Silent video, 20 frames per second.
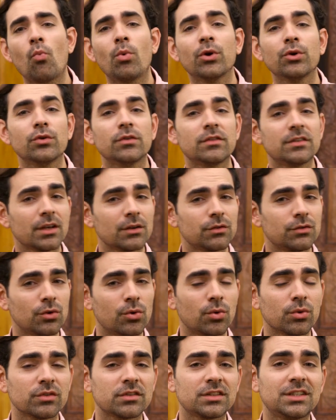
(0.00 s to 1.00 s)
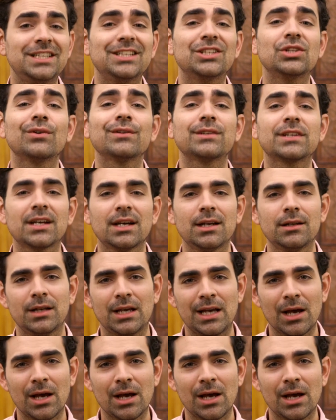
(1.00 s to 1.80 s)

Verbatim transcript: au moins de 5 secondes, ce qui t'entraîne